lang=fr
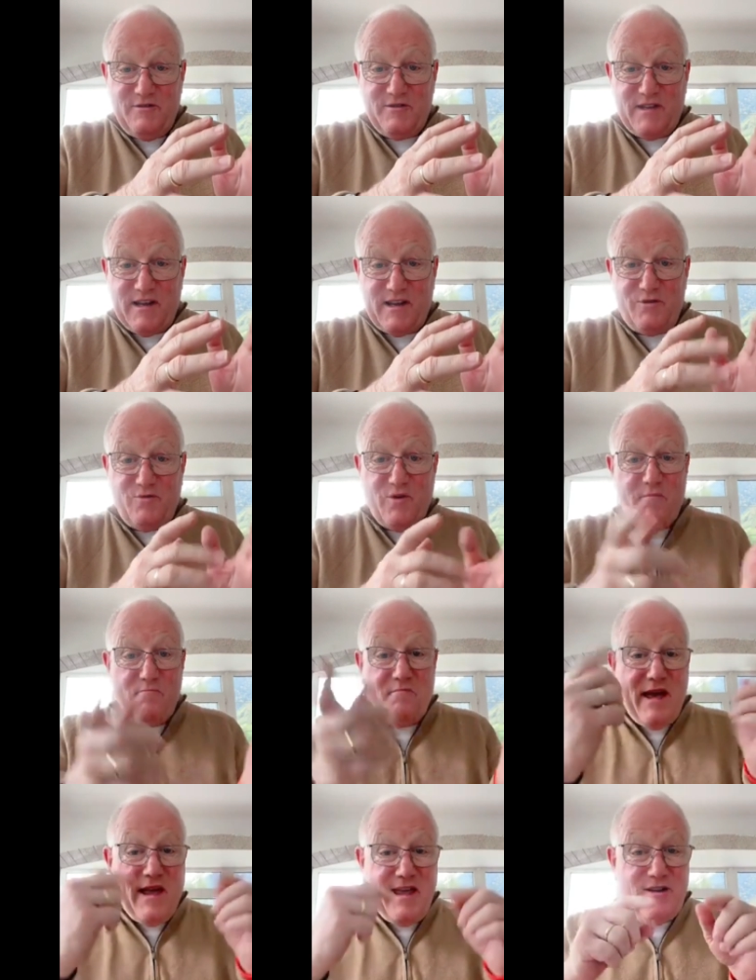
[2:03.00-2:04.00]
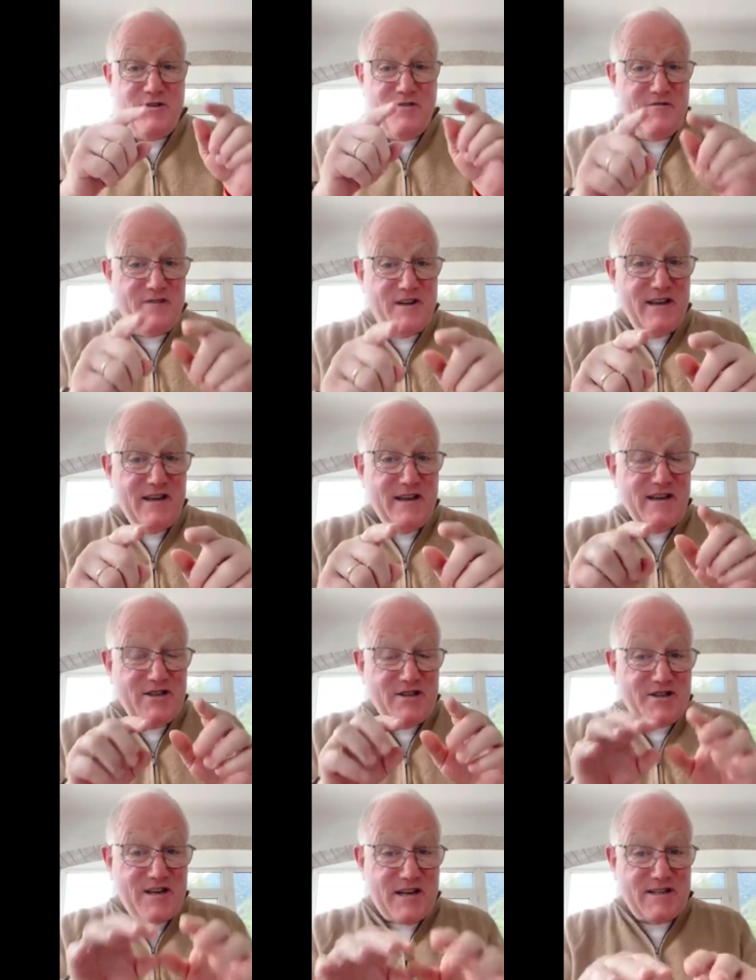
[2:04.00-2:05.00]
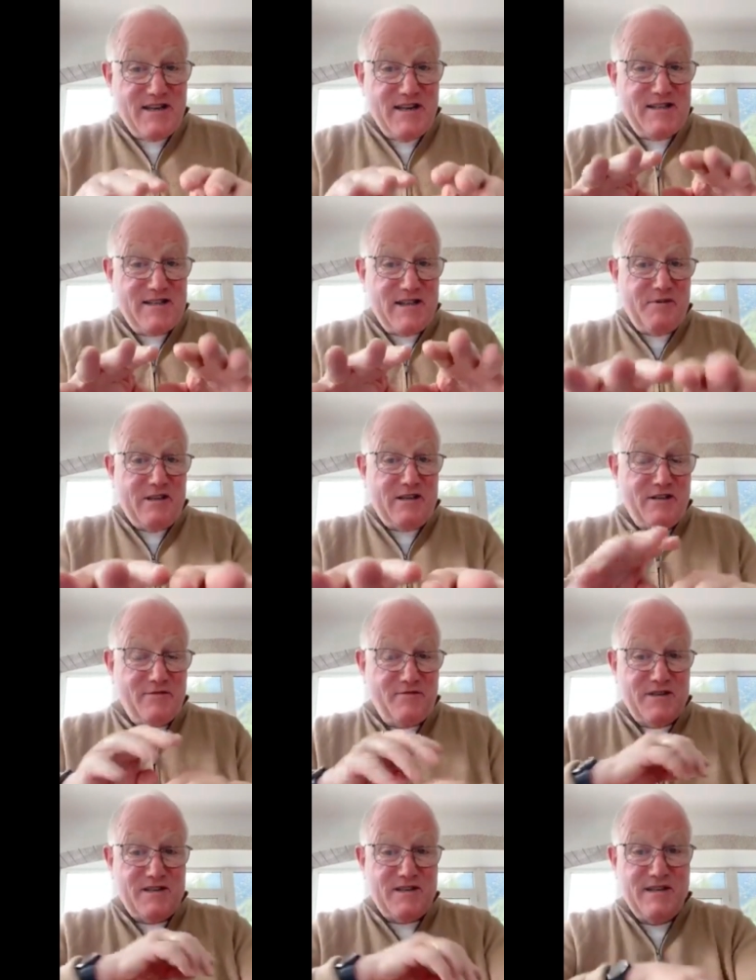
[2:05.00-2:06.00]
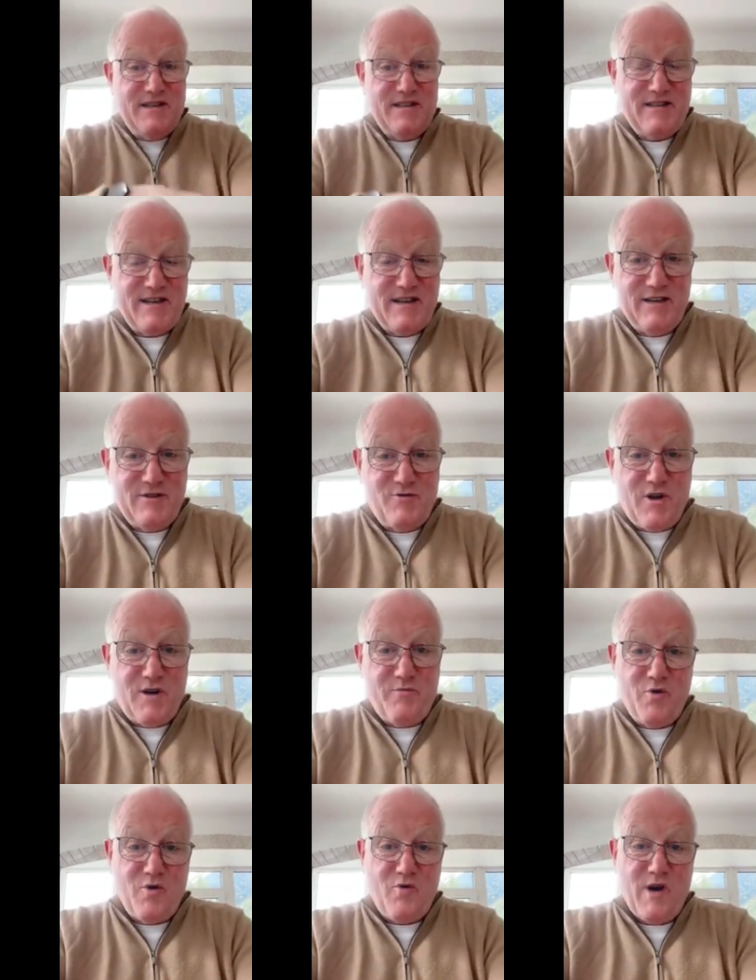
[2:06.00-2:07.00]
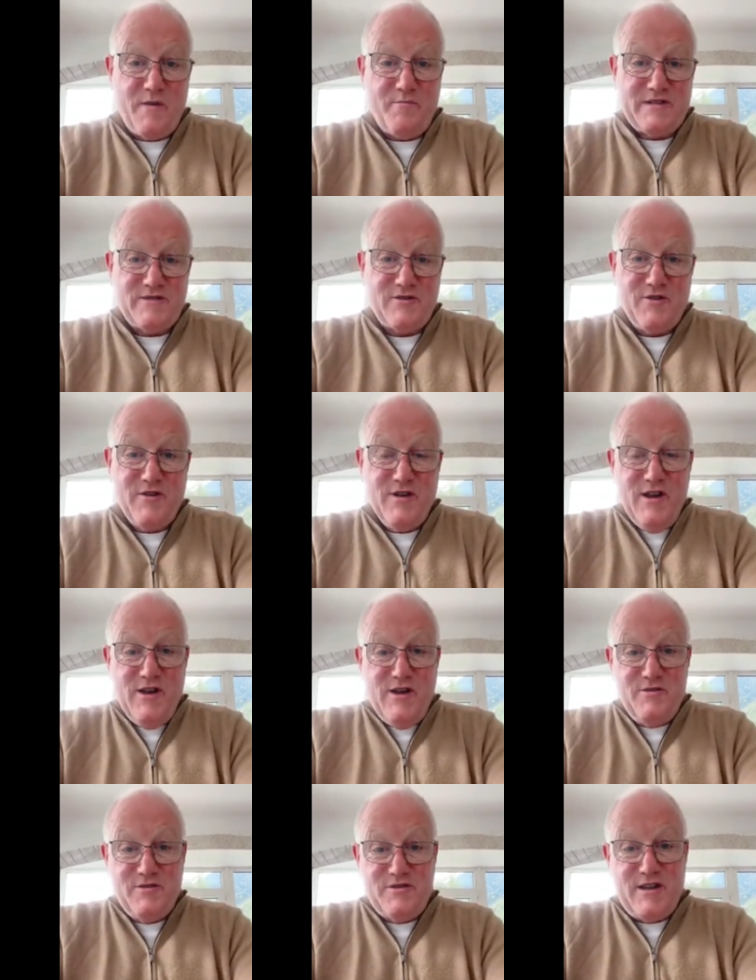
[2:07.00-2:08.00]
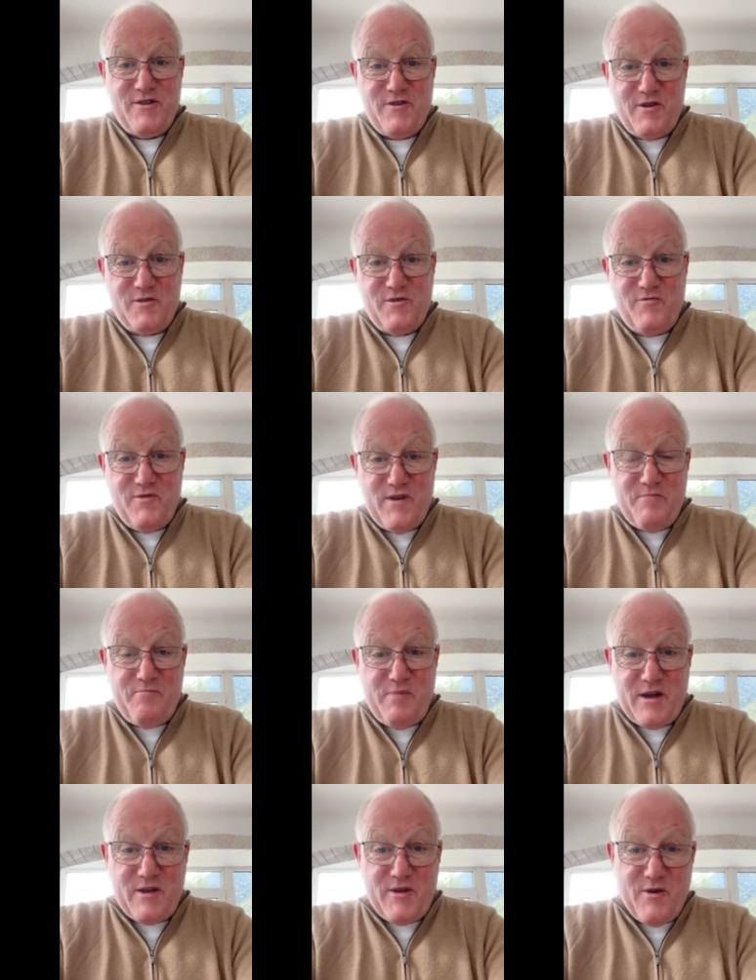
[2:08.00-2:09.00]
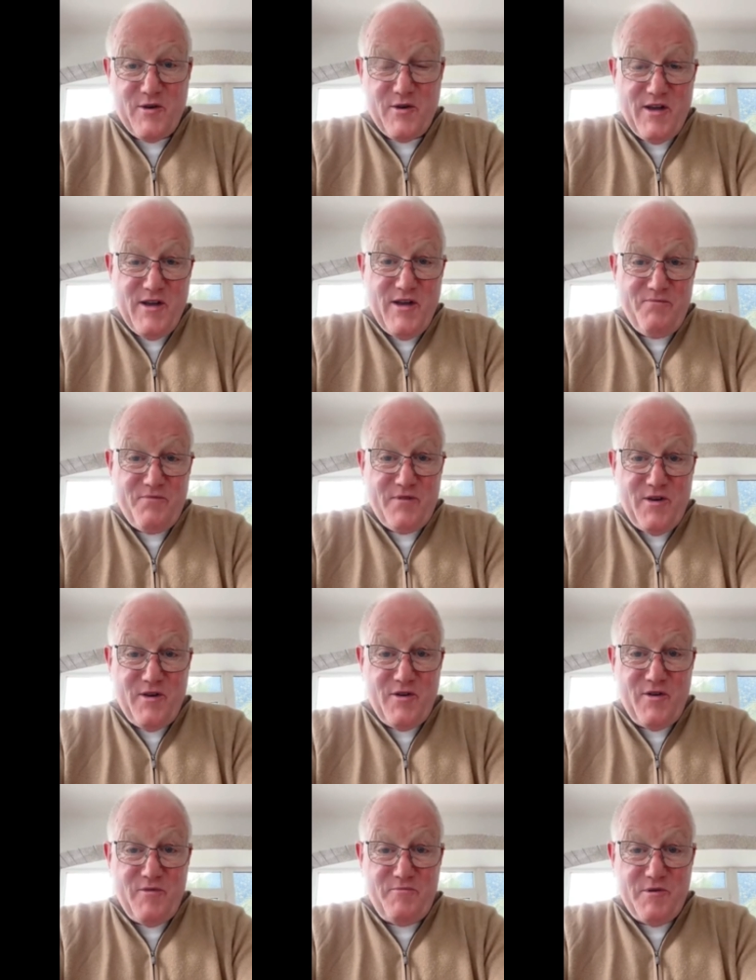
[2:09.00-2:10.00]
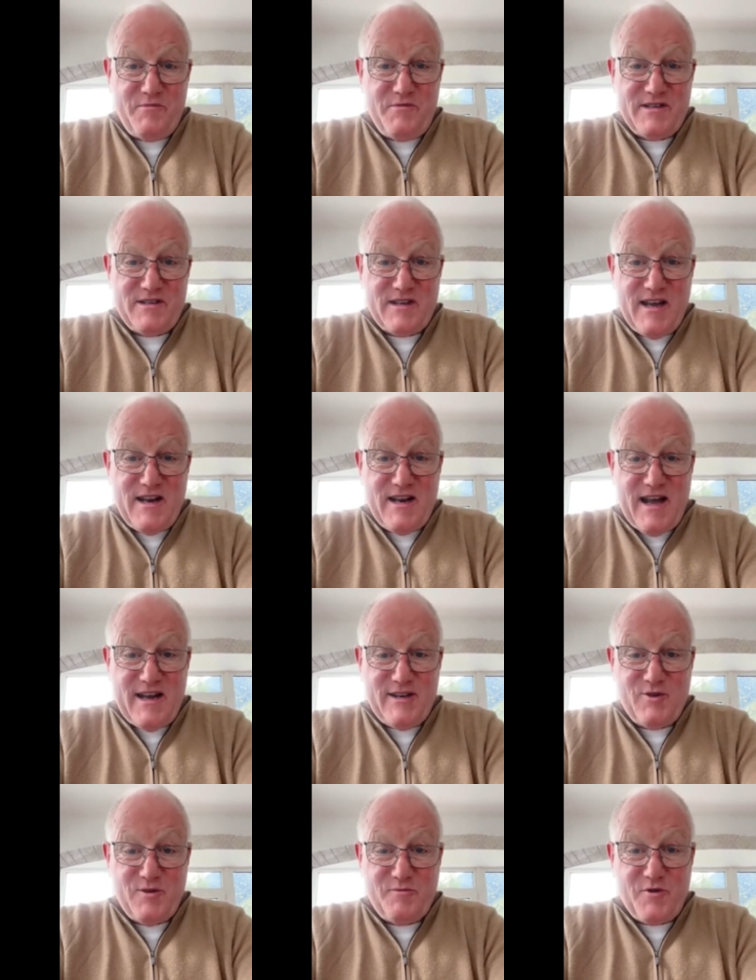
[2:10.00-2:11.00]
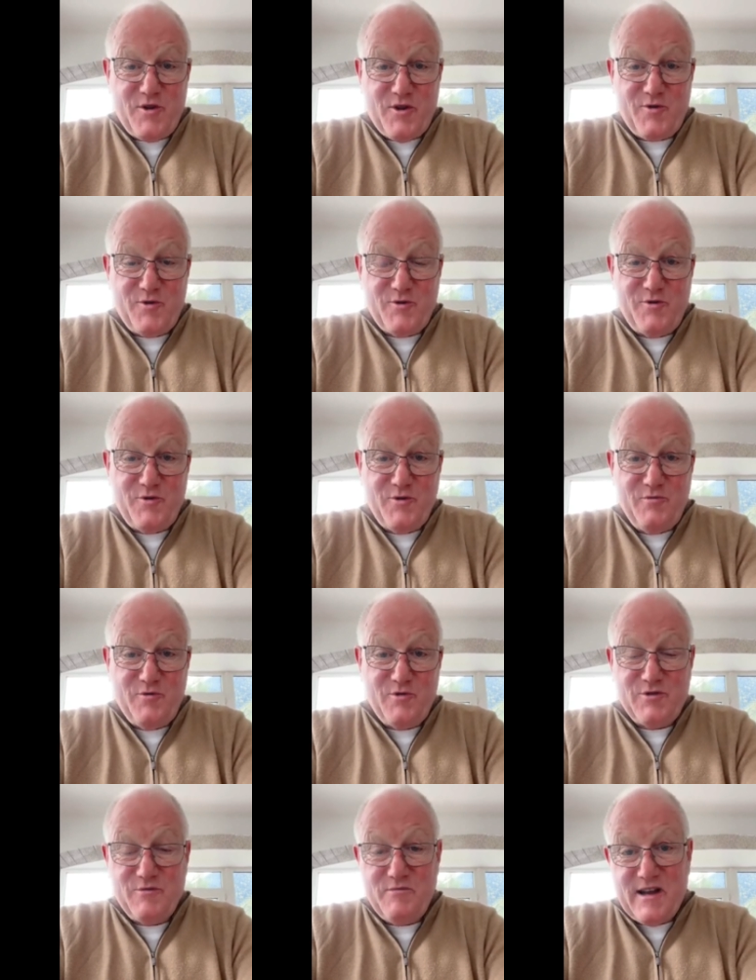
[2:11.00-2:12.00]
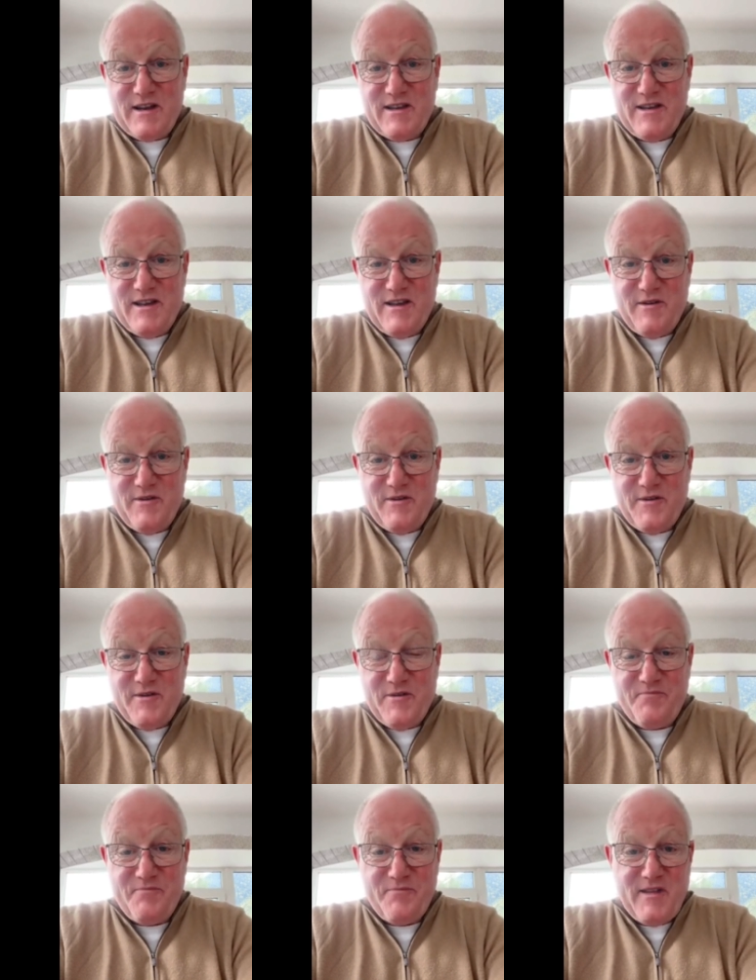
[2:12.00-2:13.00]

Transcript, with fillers: de territoire, mais ils devaient chasser les habitants de ces territoires. Pourquoi Parce que le Seigneur ne voulait pas que euh, le peuple d'Israël adopte leurs coutumes ou se marie euh,